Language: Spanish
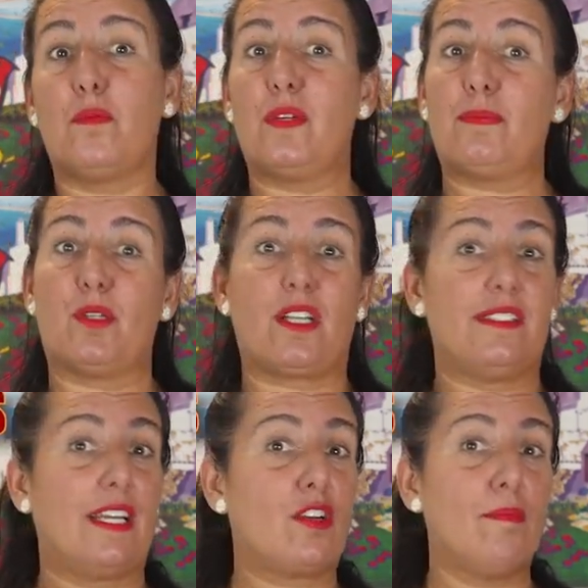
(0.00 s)
Pues porque
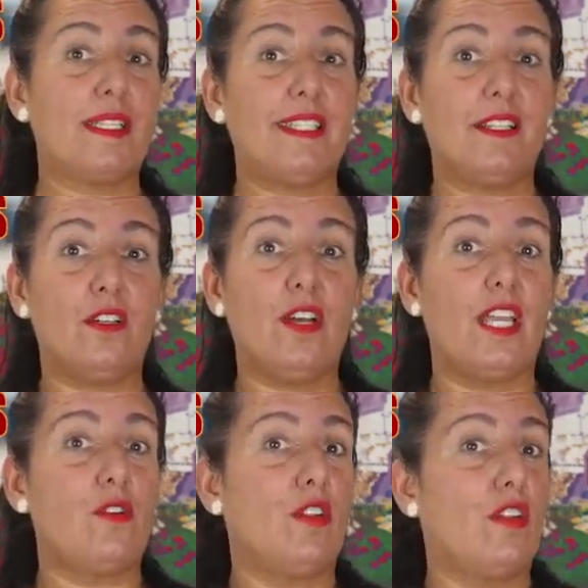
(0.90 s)
se ha convertido
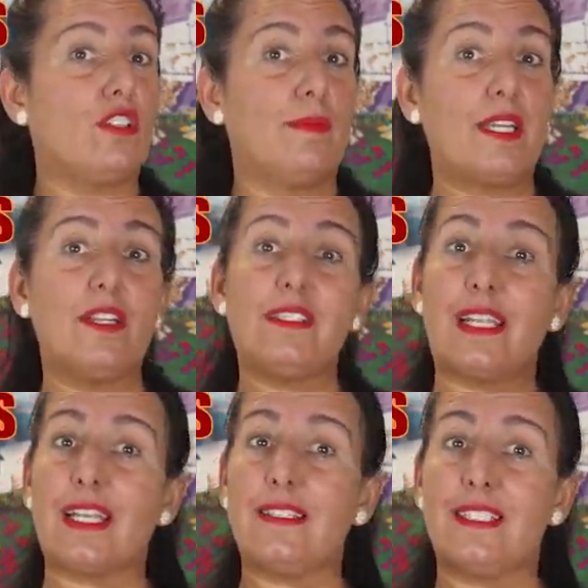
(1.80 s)
en uno de los
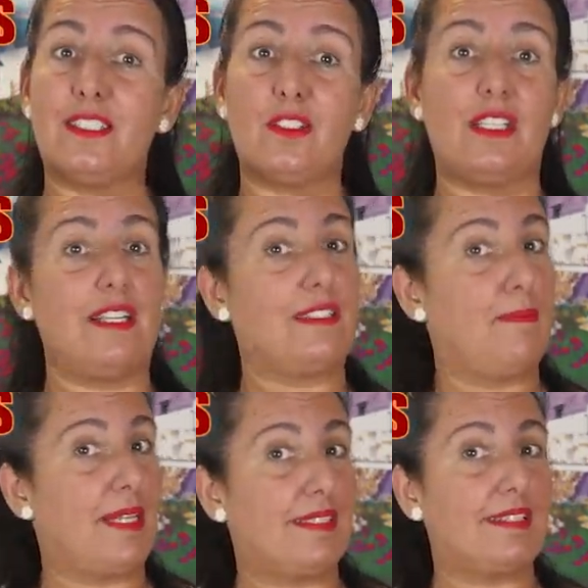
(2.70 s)
mayores requisitos de las
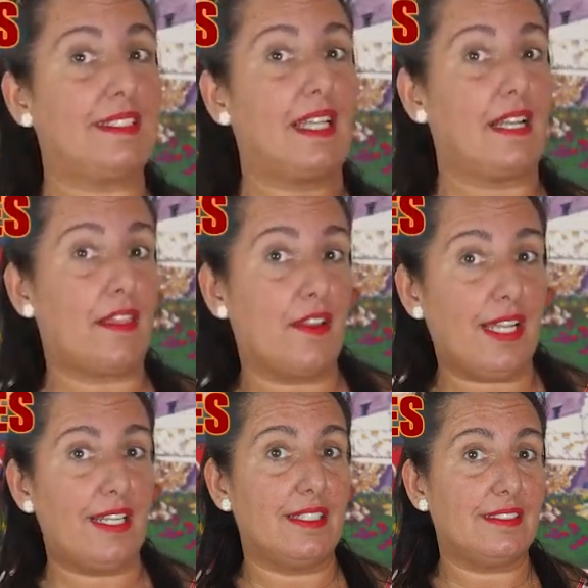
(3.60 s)
empresas
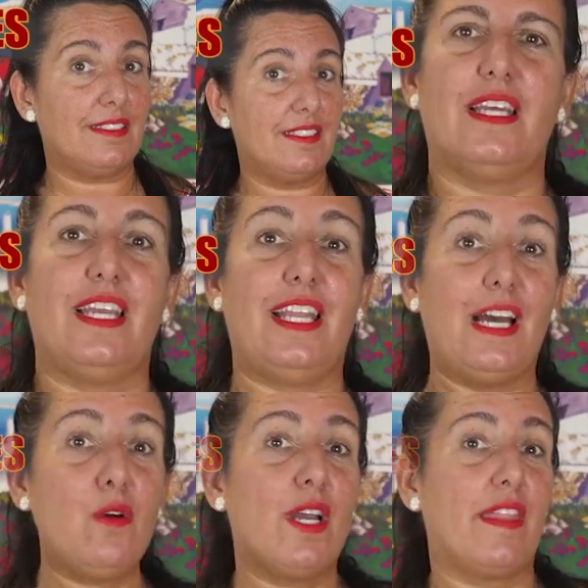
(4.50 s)
internacionales. El
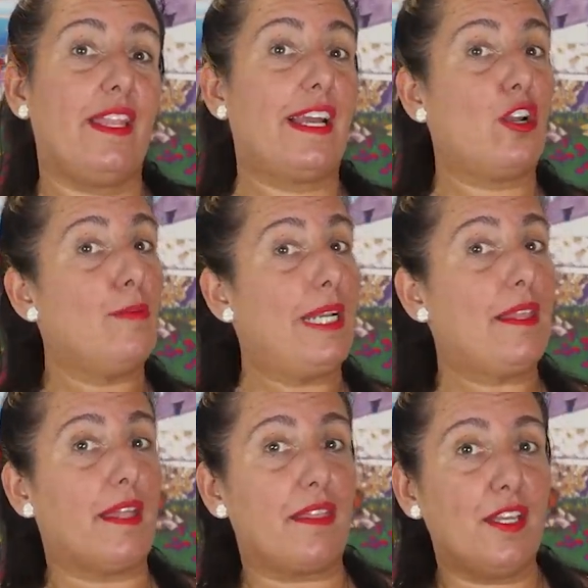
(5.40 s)
auge de la
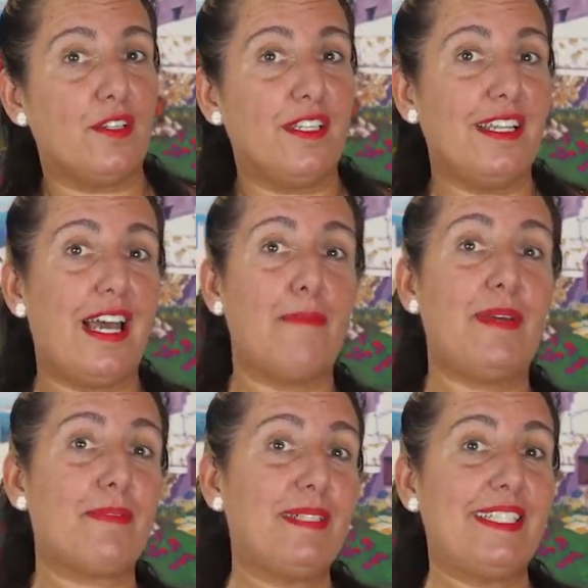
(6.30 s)
globalización
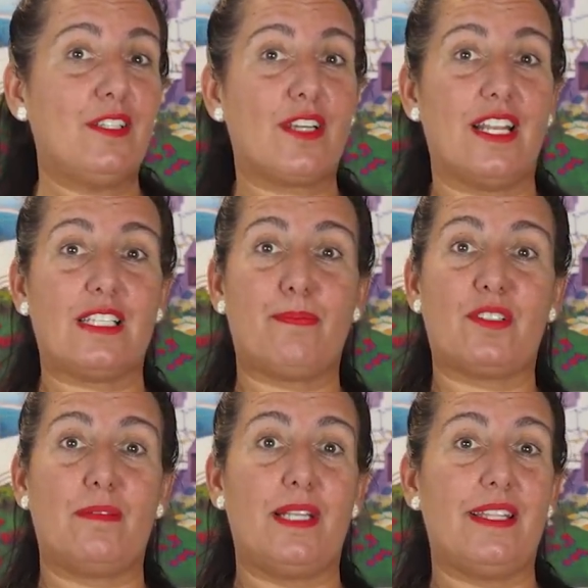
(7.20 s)
ha permitido que las
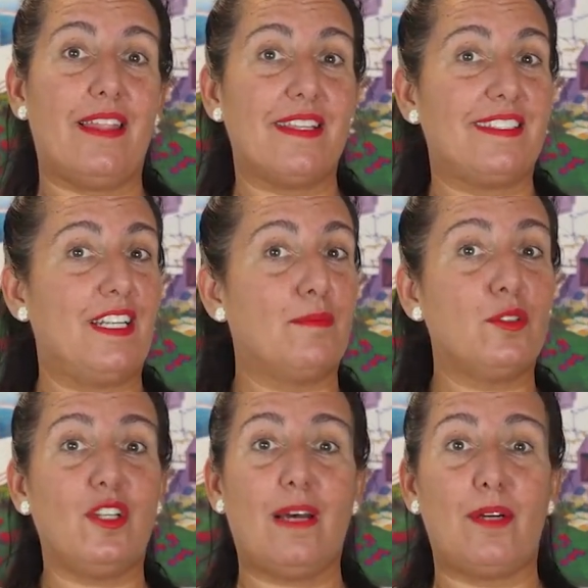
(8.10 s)
posibilidades en el
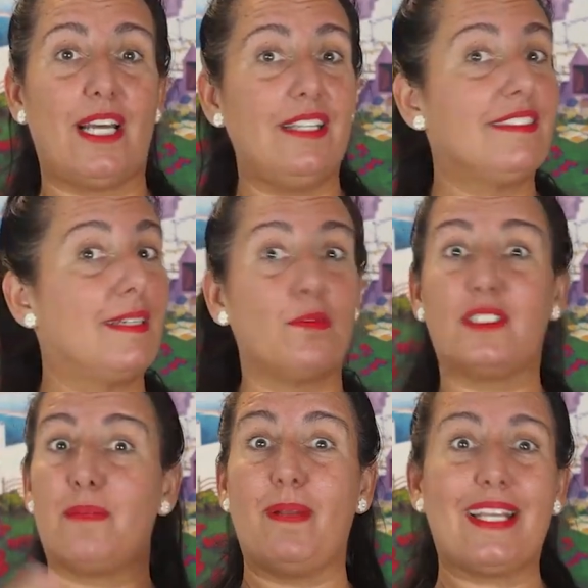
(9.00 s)
mundo laboral se
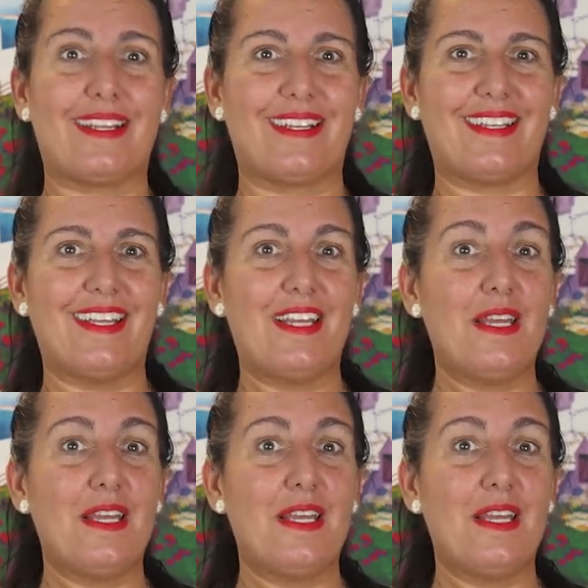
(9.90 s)
multipliquen,